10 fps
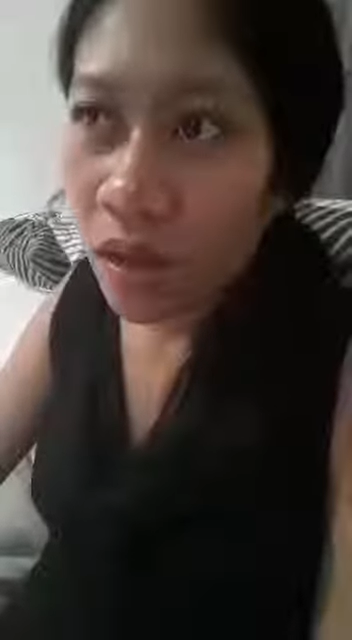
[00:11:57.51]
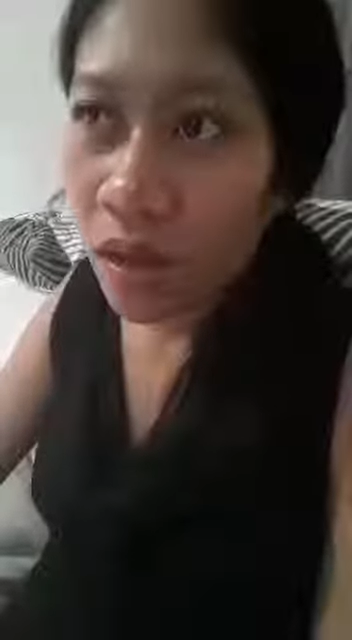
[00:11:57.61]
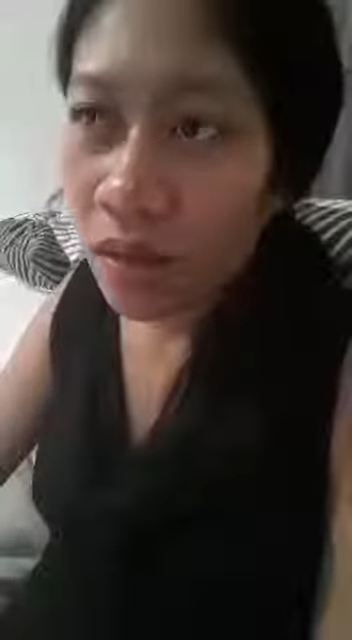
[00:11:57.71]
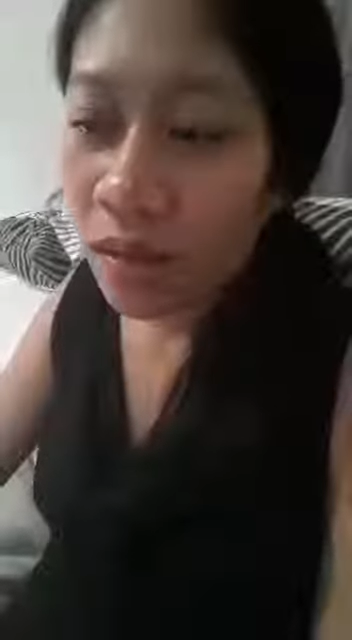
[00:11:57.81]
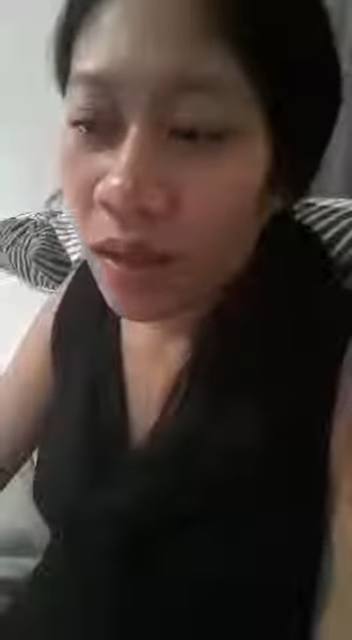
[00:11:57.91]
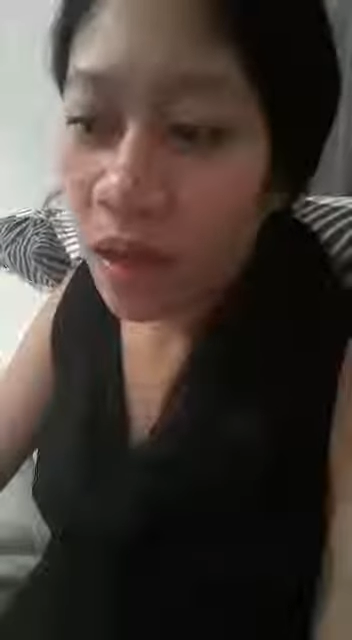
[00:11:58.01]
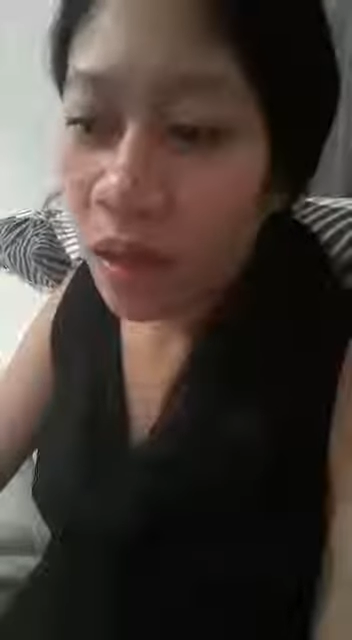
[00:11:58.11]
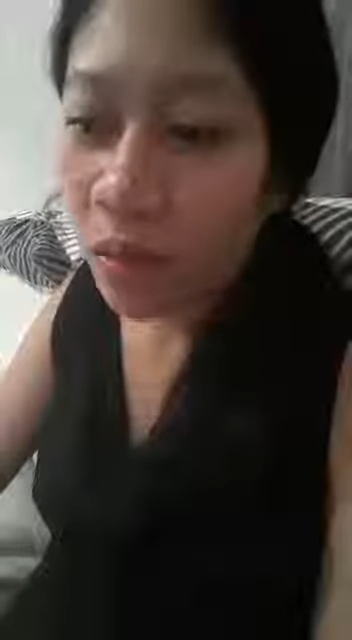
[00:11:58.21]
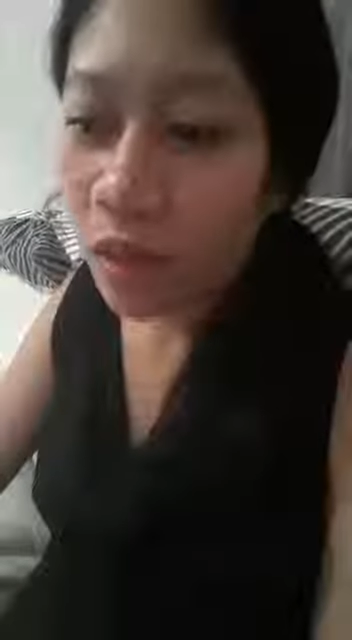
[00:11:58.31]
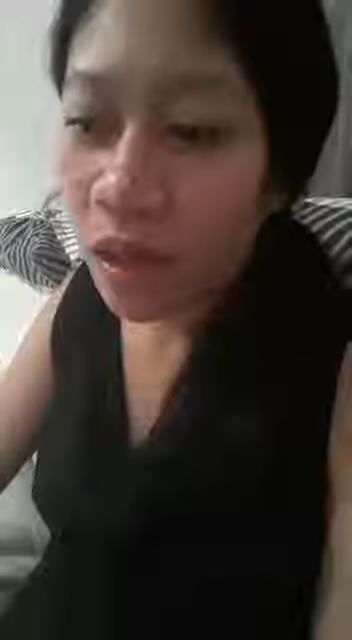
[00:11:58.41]
Hindi
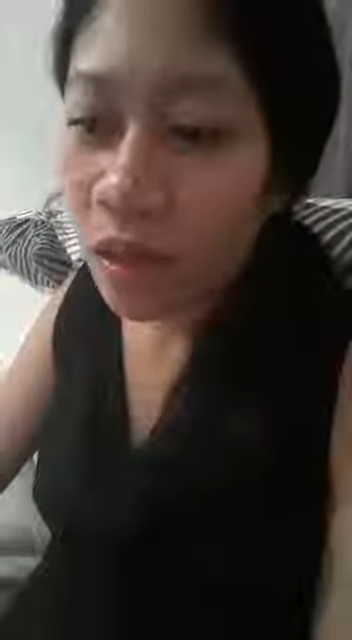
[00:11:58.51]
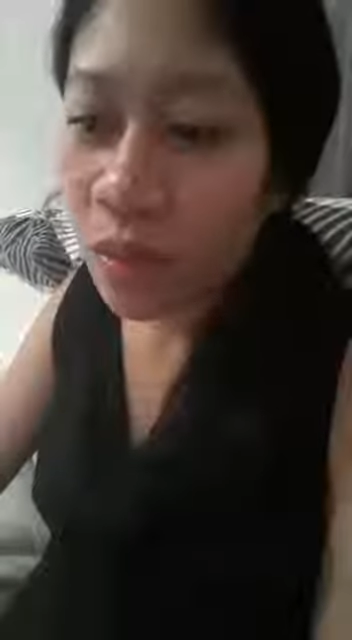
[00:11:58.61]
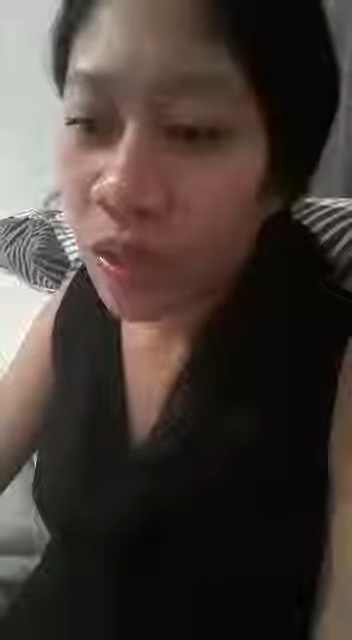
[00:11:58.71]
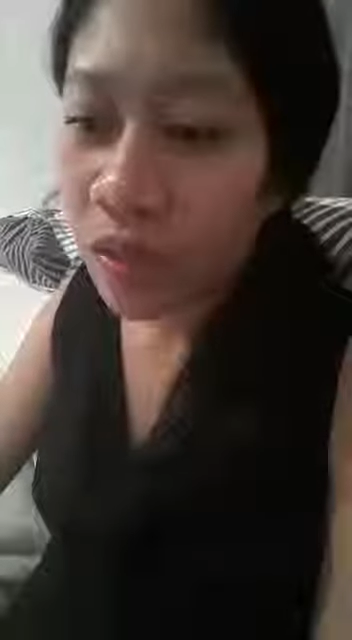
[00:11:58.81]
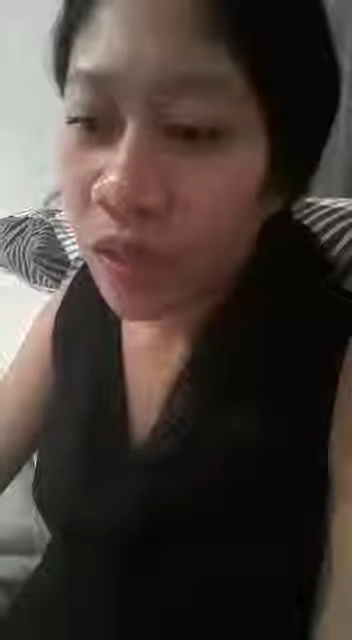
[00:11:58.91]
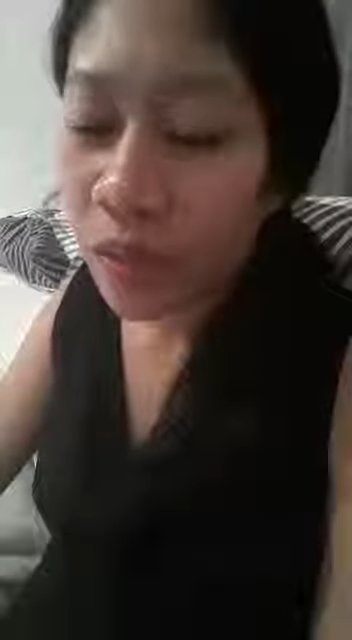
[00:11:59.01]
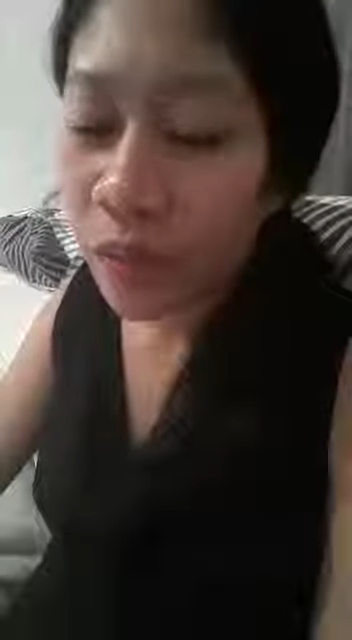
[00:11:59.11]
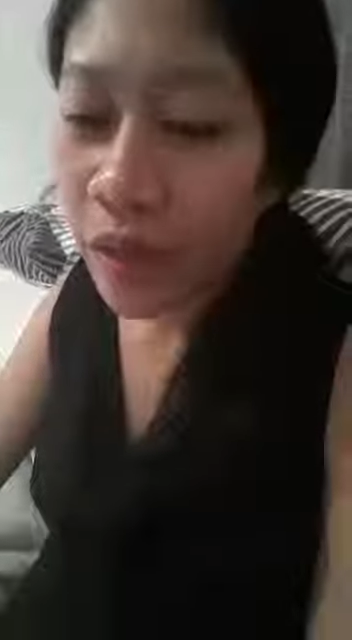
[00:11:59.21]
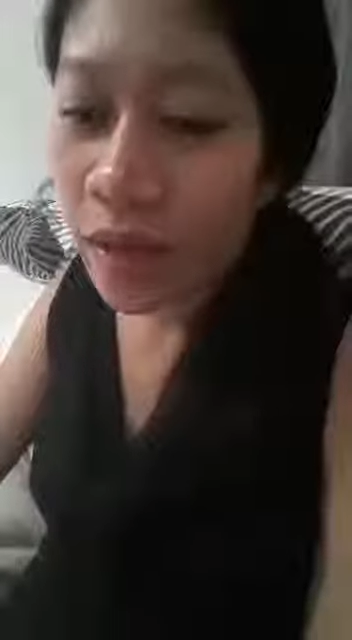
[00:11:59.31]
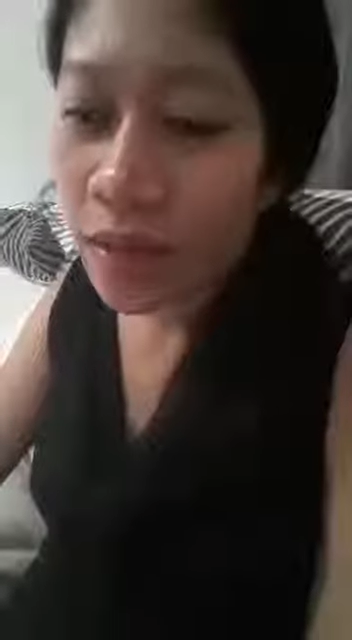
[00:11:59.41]
ako nakabili ng
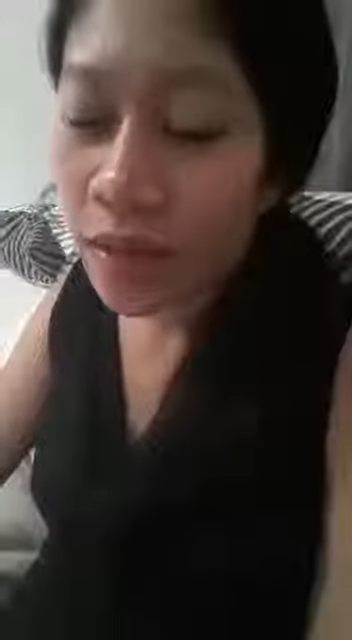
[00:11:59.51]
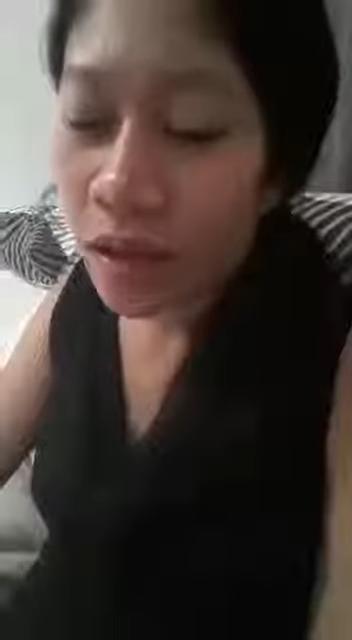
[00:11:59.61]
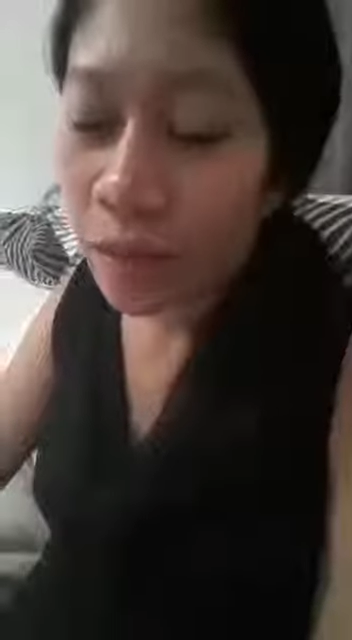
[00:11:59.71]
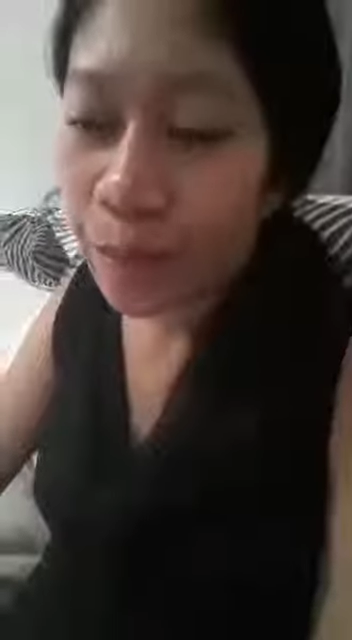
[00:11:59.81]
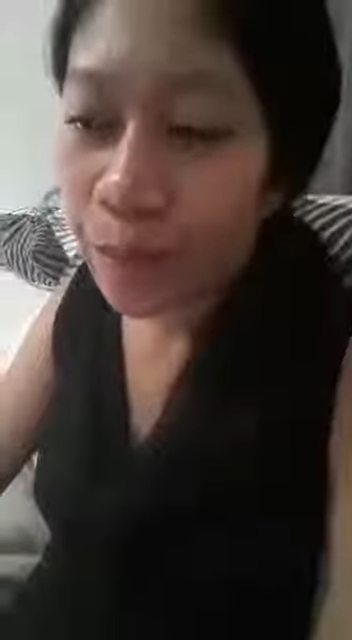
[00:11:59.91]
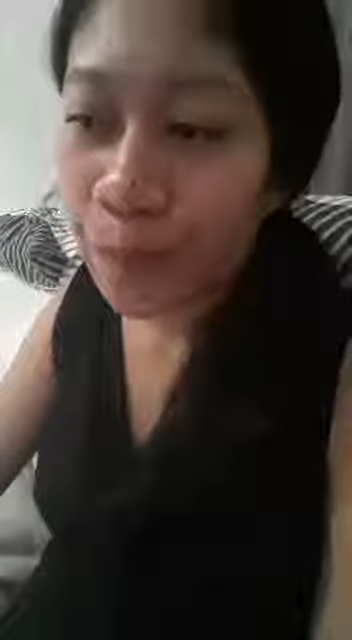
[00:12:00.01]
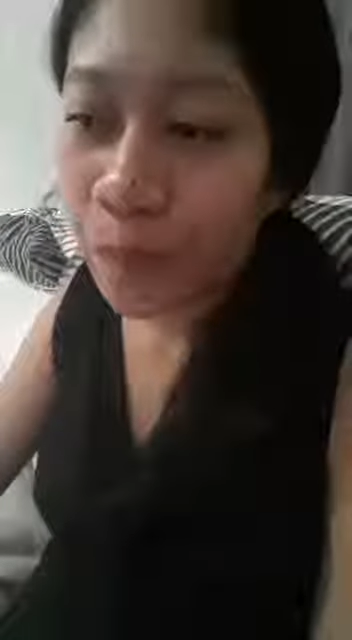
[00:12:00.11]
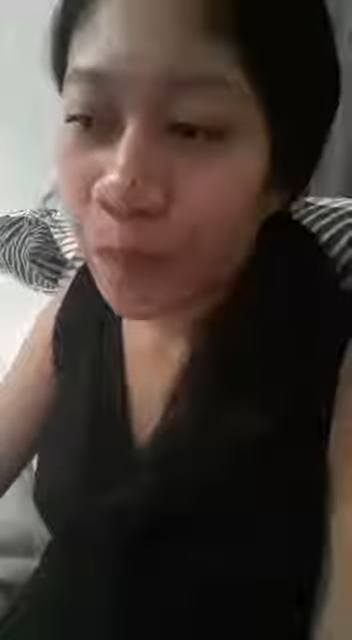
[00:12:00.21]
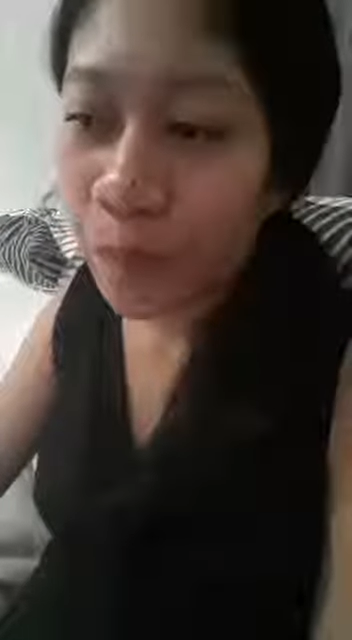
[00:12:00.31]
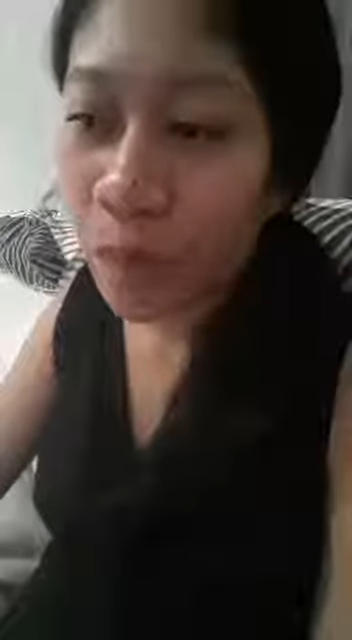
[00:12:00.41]
ano, guys, ng
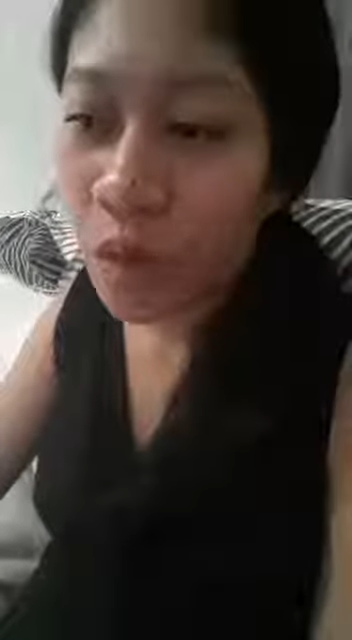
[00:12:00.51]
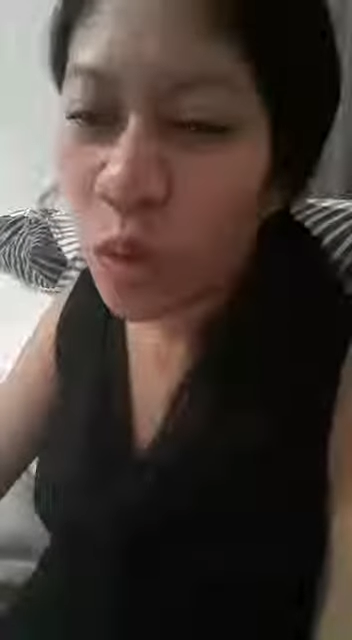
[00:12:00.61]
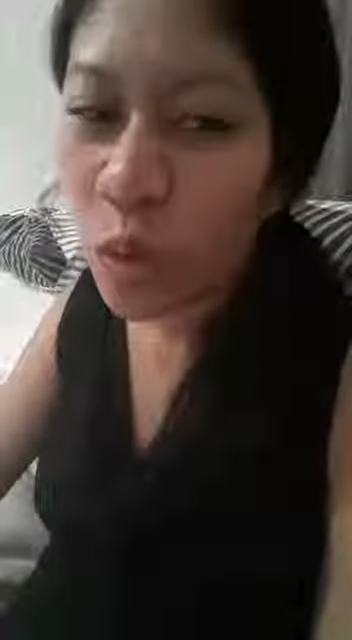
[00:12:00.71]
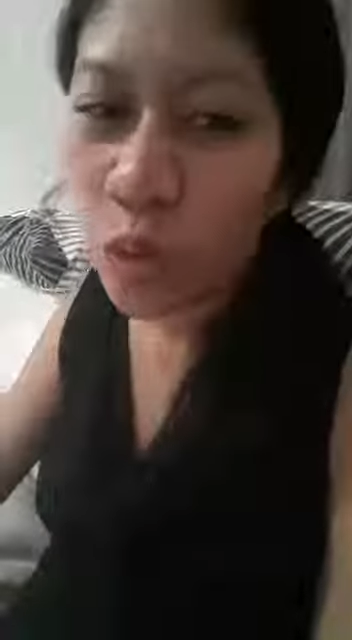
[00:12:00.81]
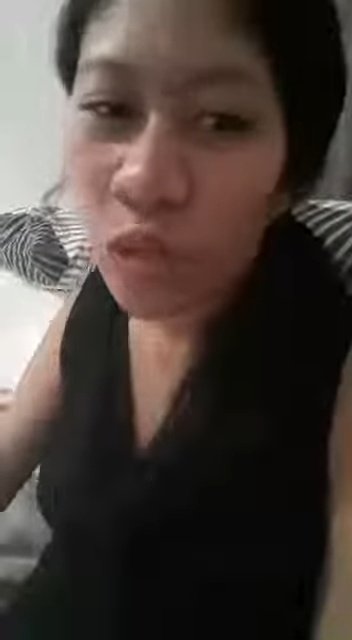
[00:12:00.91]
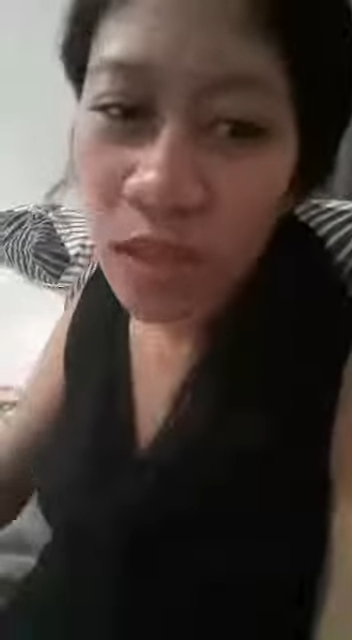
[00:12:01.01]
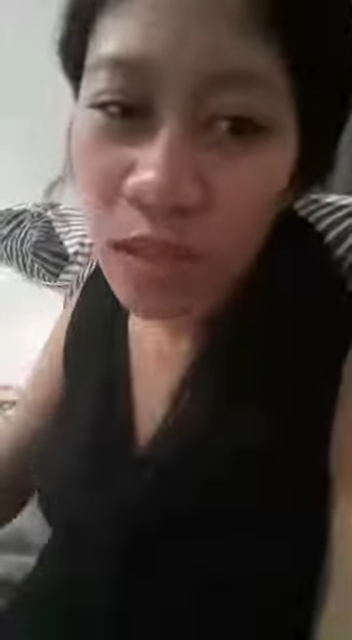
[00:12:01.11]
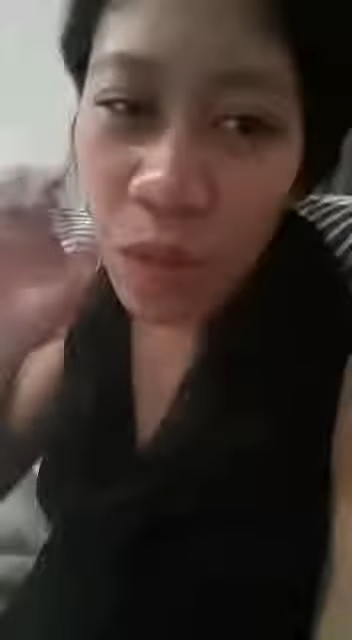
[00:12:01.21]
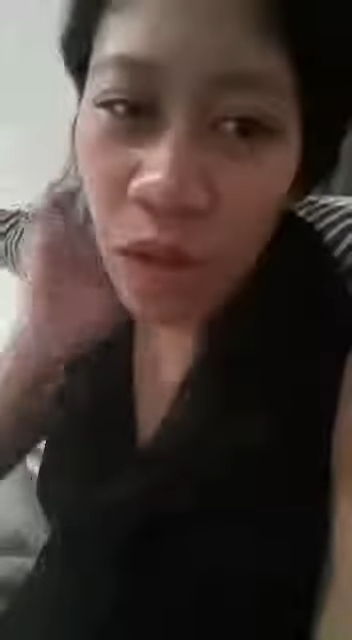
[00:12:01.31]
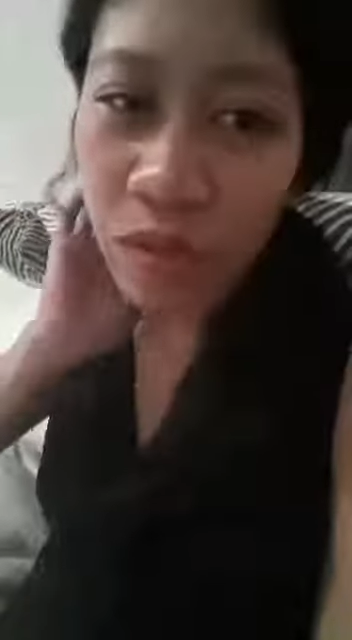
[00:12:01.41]
yung
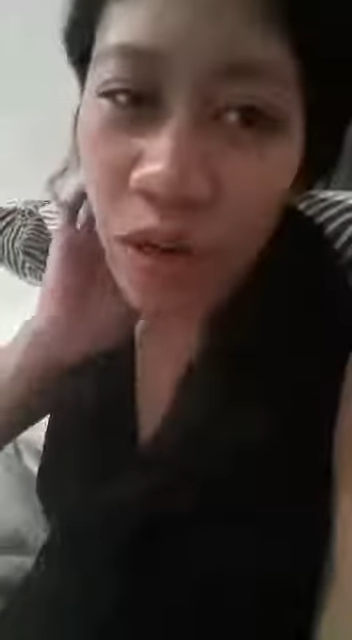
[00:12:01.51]
unan pang